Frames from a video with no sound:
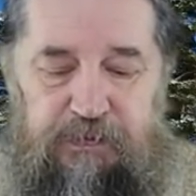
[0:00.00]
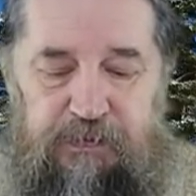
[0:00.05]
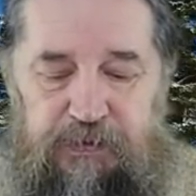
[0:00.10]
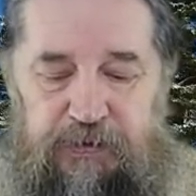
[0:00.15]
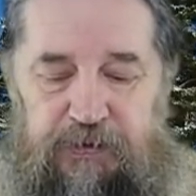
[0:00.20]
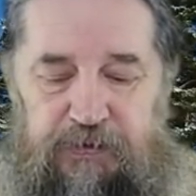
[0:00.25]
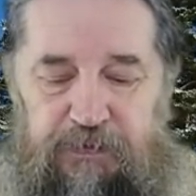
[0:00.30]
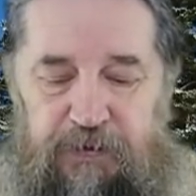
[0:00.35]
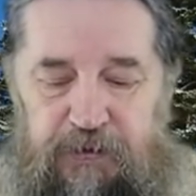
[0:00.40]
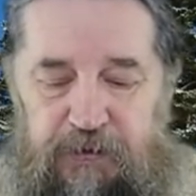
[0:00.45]

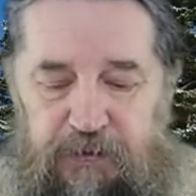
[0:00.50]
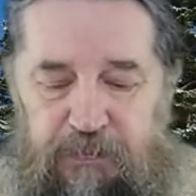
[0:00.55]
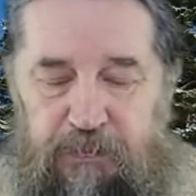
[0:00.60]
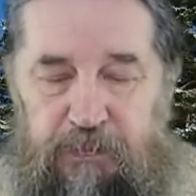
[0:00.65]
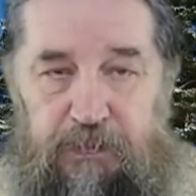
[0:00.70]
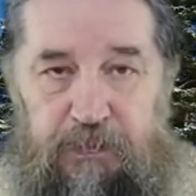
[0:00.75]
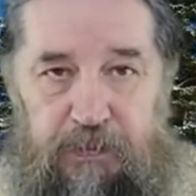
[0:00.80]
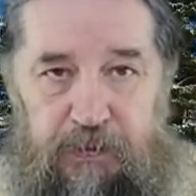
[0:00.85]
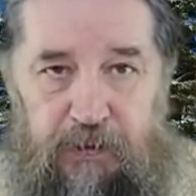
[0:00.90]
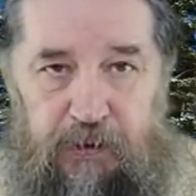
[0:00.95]
своим
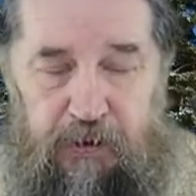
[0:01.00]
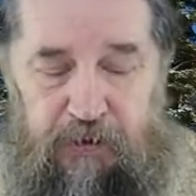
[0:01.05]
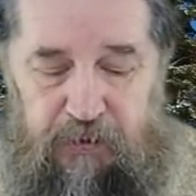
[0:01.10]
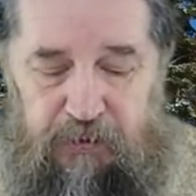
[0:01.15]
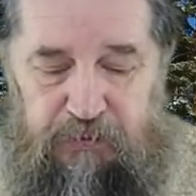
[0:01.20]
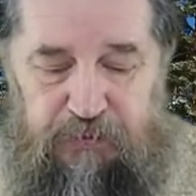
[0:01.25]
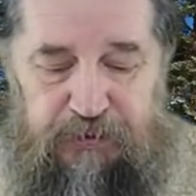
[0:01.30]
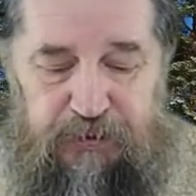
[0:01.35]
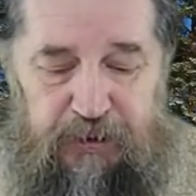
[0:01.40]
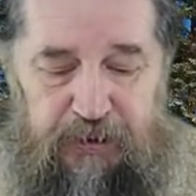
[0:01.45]

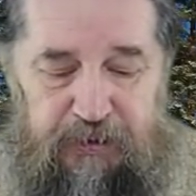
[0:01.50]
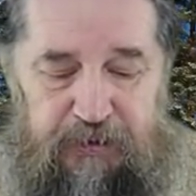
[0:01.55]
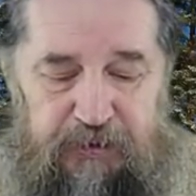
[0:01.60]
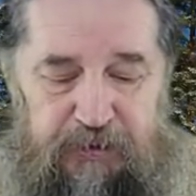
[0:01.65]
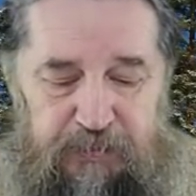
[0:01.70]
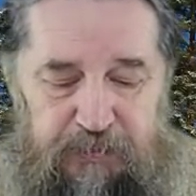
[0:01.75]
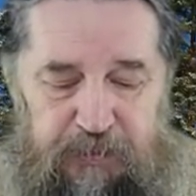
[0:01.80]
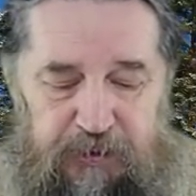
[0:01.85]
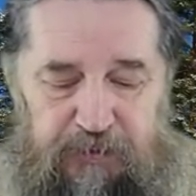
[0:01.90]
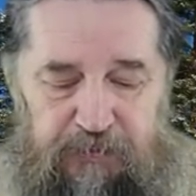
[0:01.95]

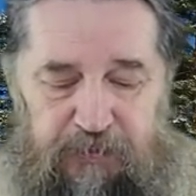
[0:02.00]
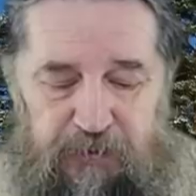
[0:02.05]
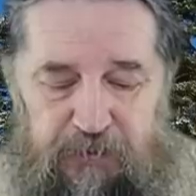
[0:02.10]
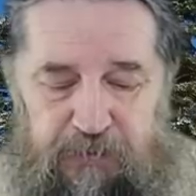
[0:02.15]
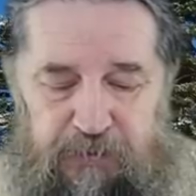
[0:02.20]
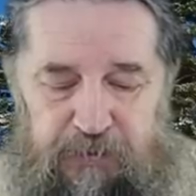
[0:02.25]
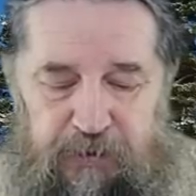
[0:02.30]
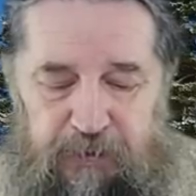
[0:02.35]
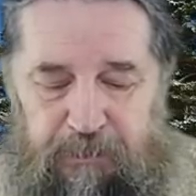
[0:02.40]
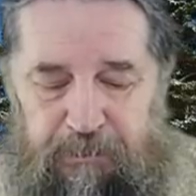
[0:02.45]
окружающим его
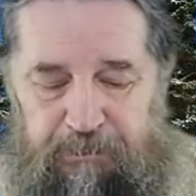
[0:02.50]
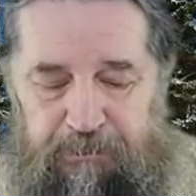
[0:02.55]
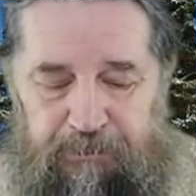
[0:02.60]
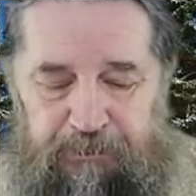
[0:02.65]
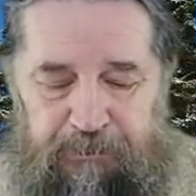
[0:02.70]
людям,